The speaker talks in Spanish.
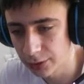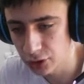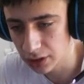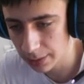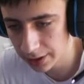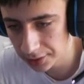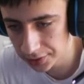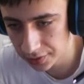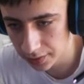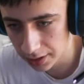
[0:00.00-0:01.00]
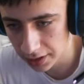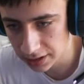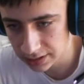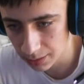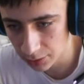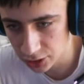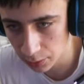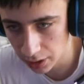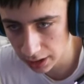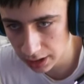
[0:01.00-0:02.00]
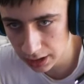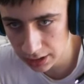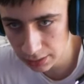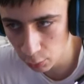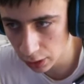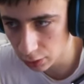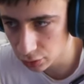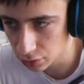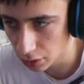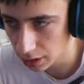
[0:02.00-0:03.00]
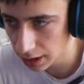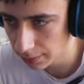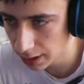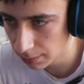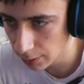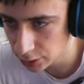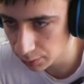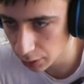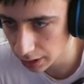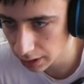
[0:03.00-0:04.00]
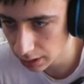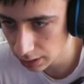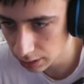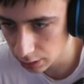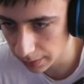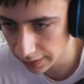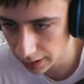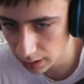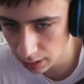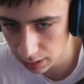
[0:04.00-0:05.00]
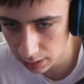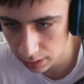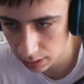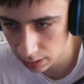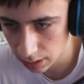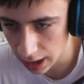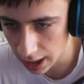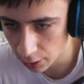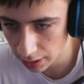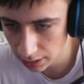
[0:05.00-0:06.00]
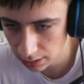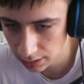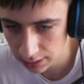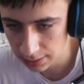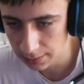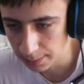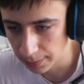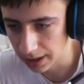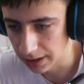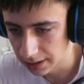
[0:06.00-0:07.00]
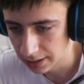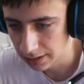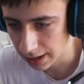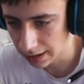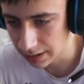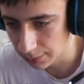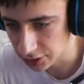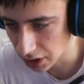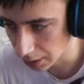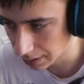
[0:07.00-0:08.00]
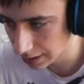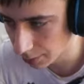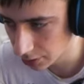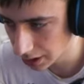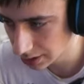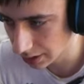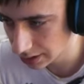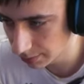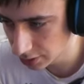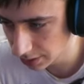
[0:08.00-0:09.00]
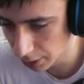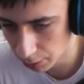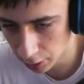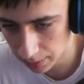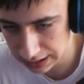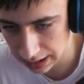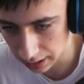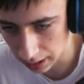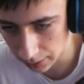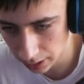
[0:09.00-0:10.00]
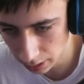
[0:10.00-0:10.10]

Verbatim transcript: otra vez eh, Estamos por aquí, welcome to troll level Vamos por aquí, no me deja Ahora, vale Ahora tenemos el nivel de la botella, a ver si me, lo puedo pasar A ver